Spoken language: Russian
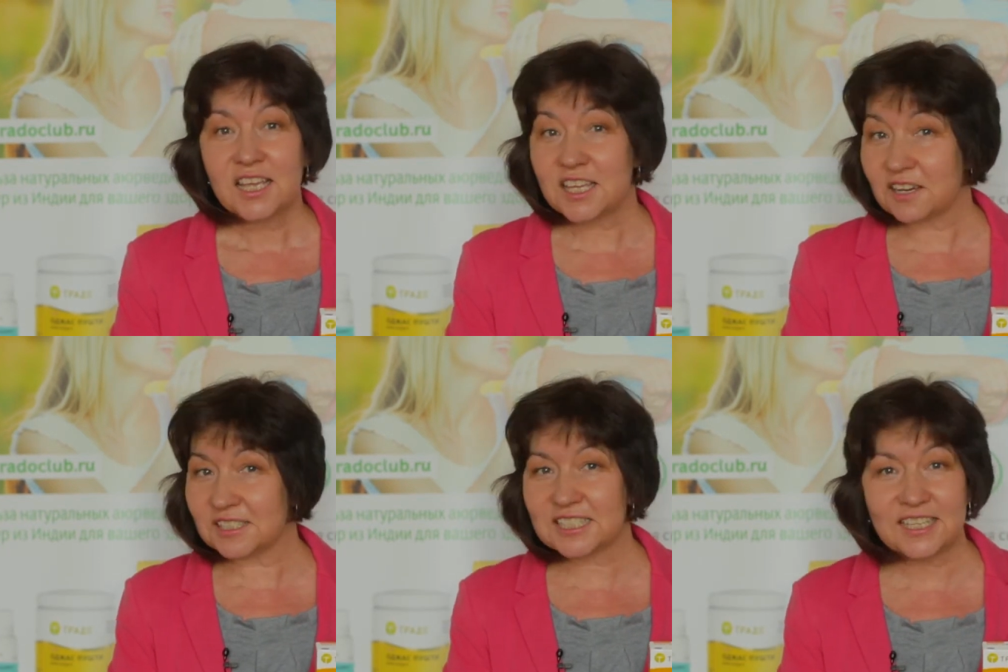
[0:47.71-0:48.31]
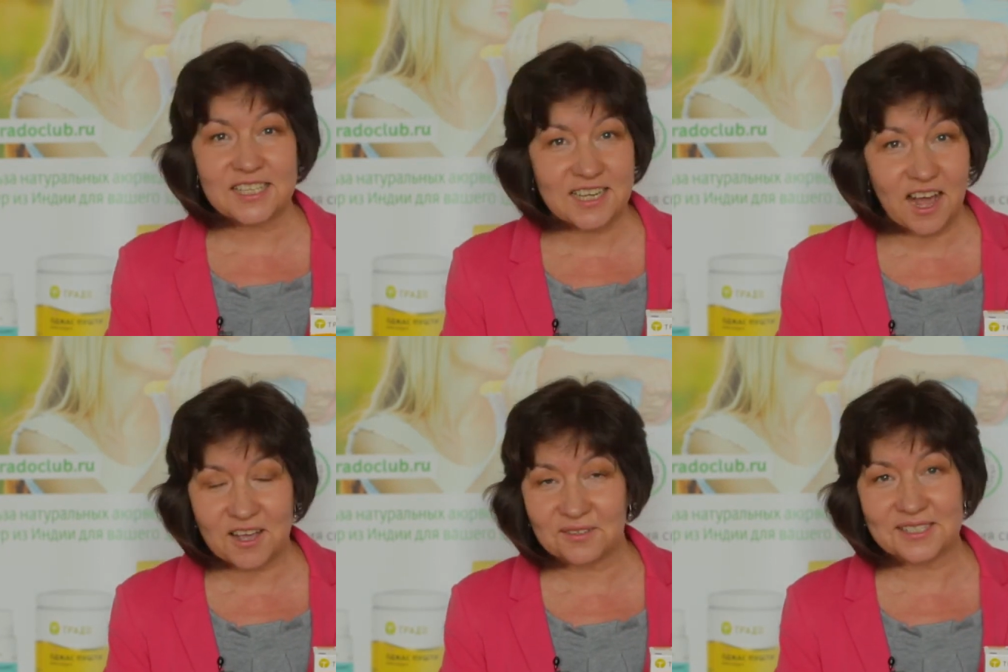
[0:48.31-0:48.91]
И я
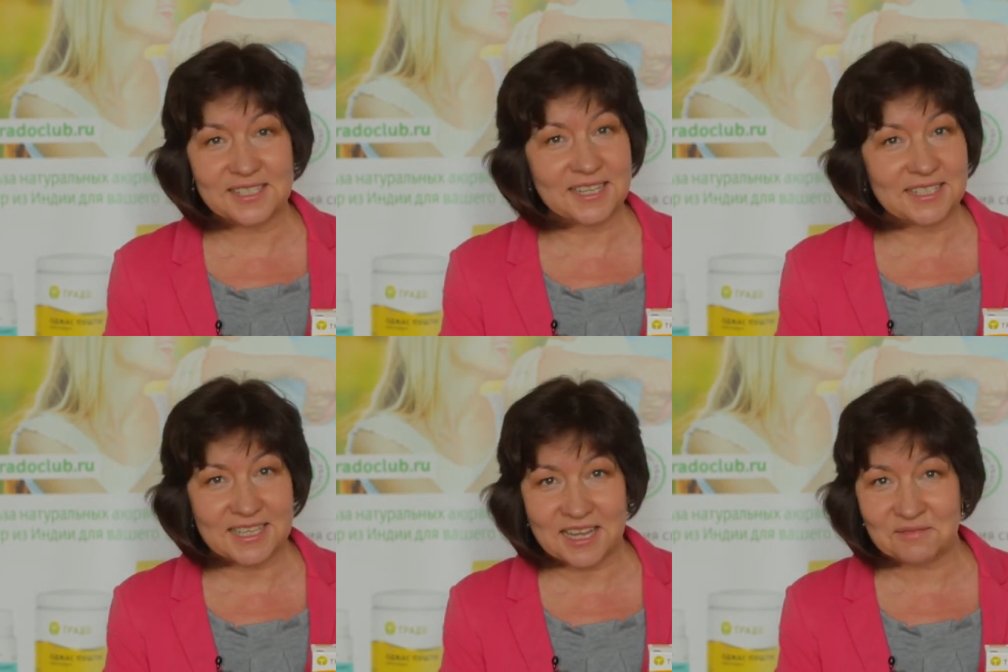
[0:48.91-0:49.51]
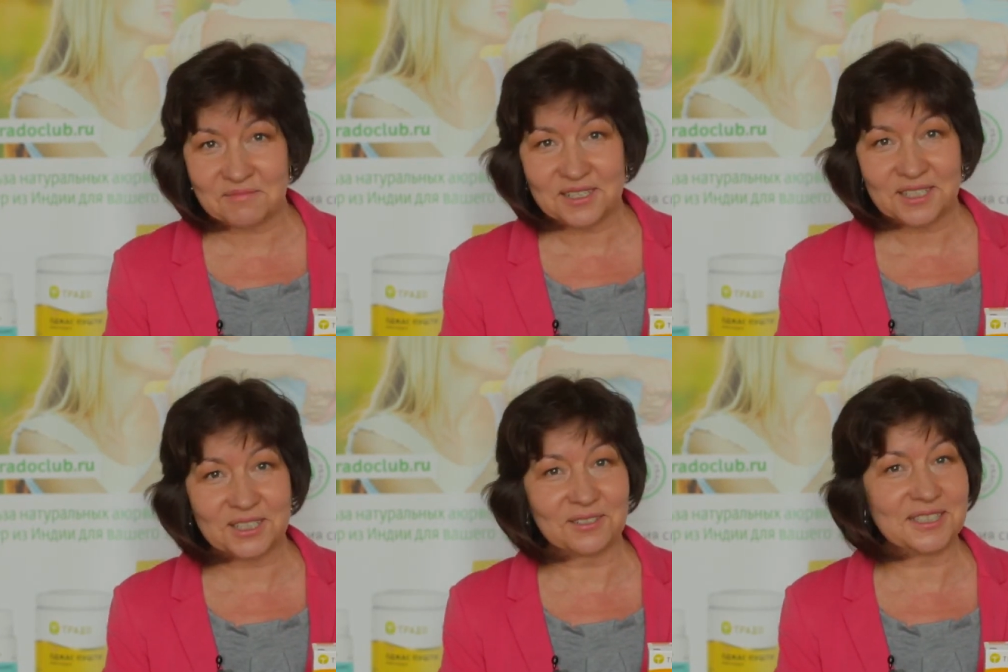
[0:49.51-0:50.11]
восхищаюсь и тем,
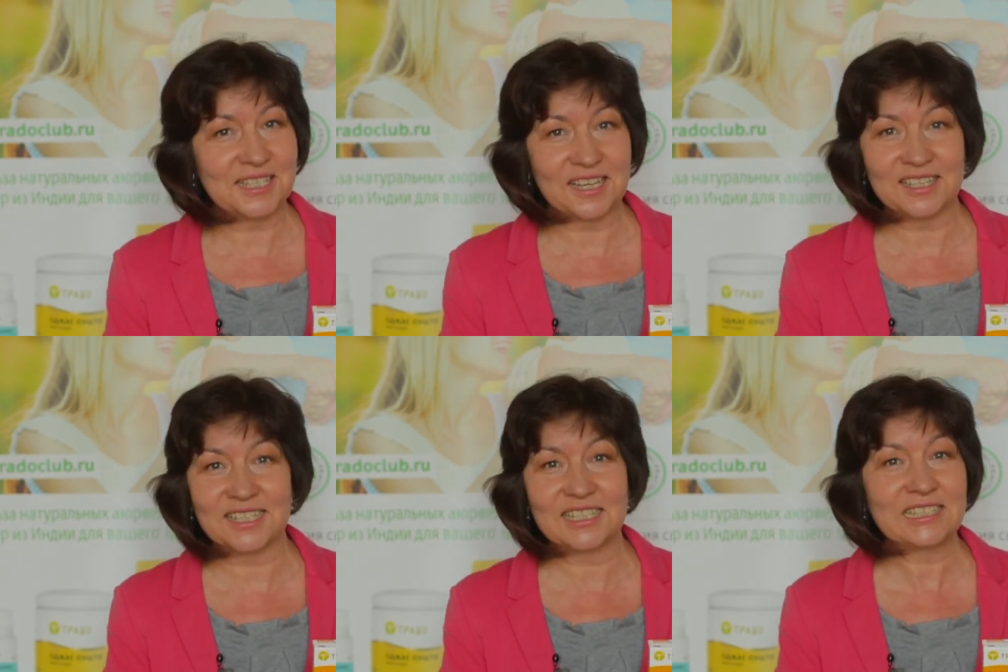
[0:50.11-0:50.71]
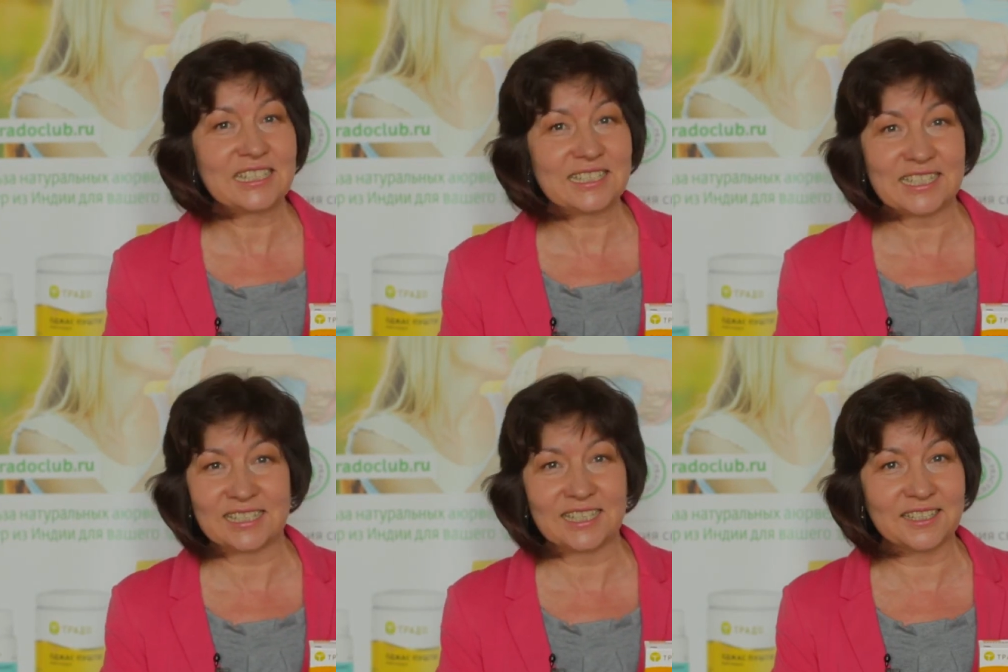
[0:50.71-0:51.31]
что делает
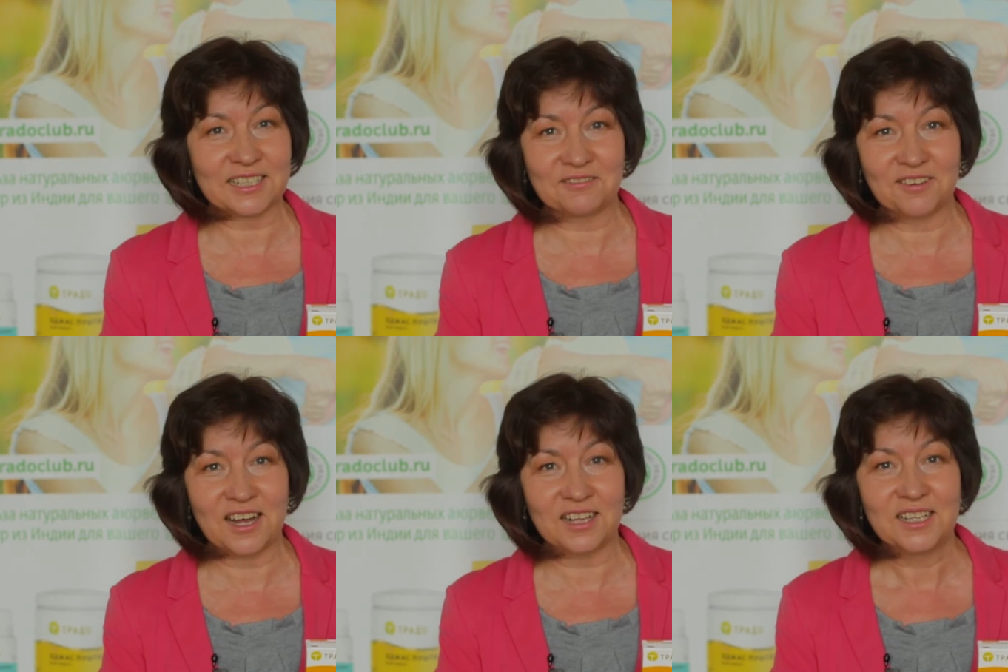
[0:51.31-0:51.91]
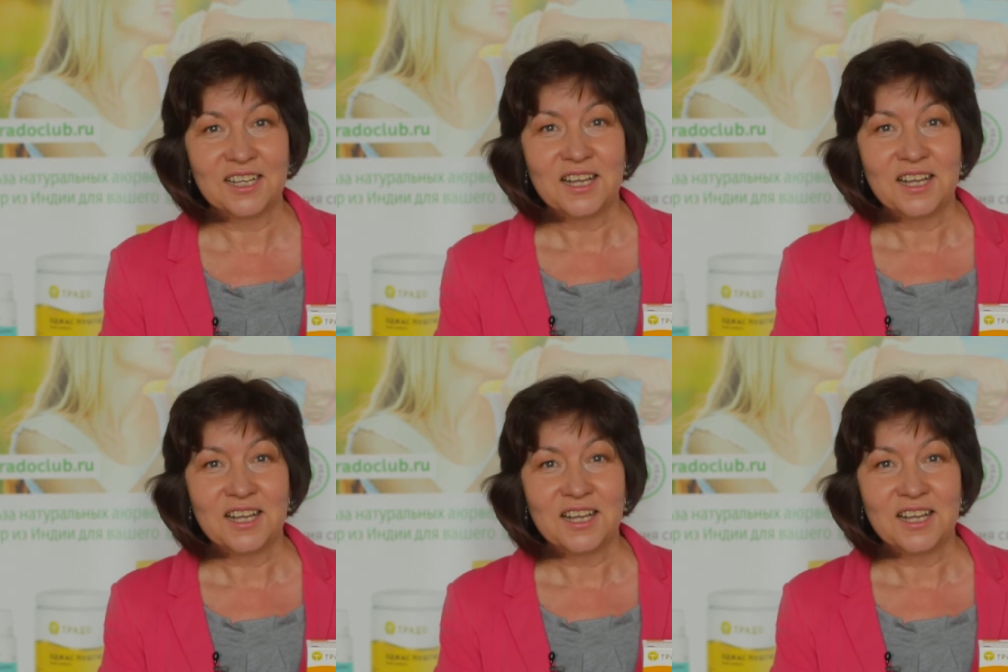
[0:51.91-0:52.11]
Нитина Гравал.